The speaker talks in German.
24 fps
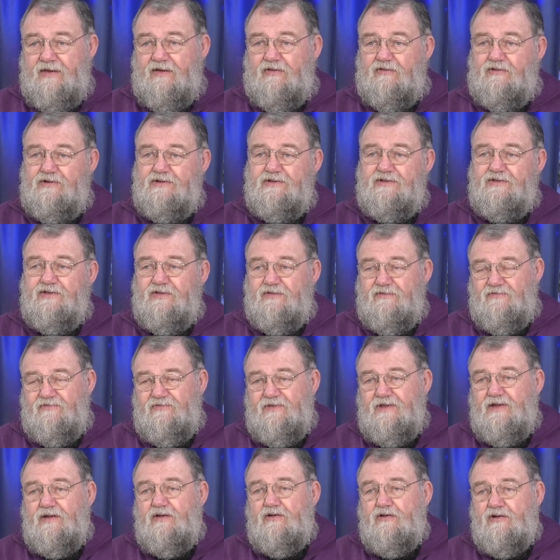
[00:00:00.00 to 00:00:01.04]
Und äh,
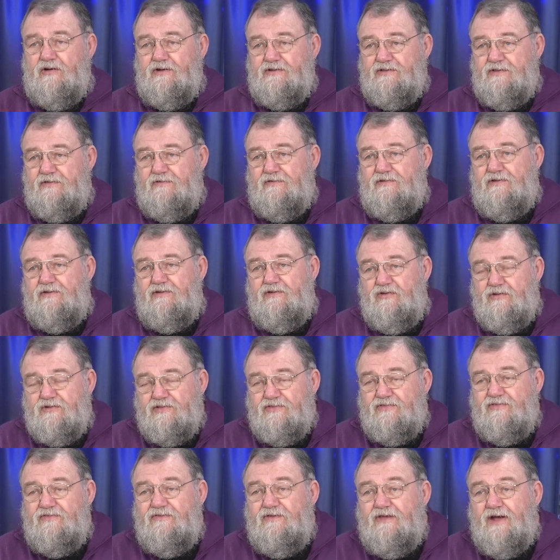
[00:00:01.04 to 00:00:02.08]
viele Leute
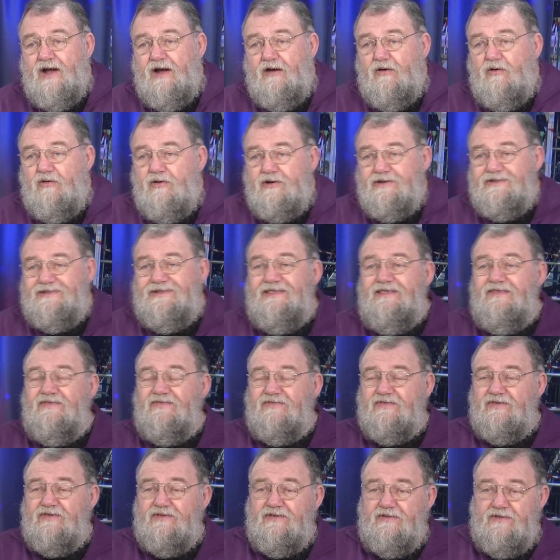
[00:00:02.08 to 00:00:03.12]
nutzen ja auch
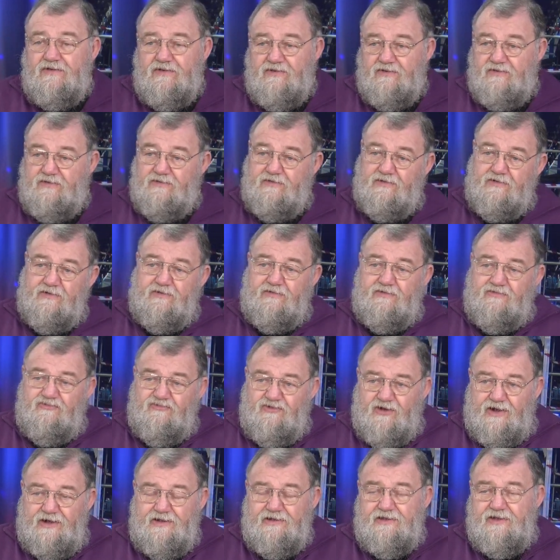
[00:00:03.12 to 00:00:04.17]
diese äh,
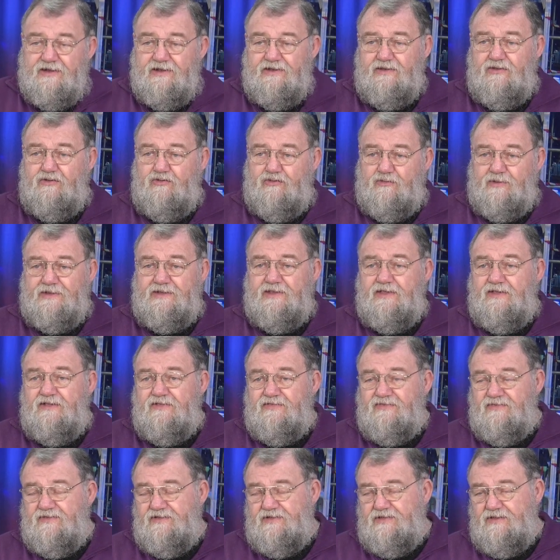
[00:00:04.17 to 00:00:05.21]
Schalter, die über
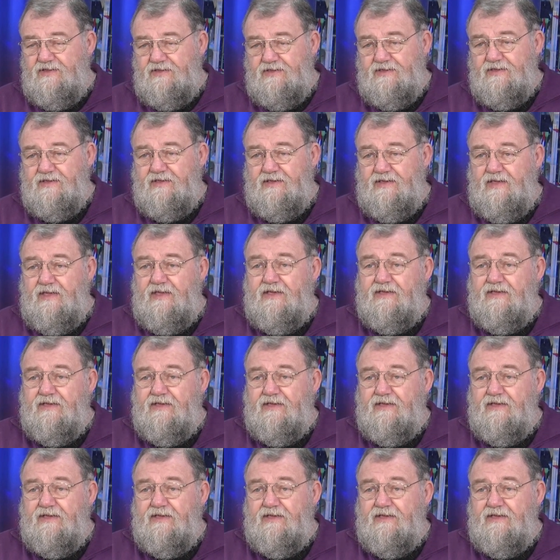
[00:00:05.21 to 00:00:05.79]
DCT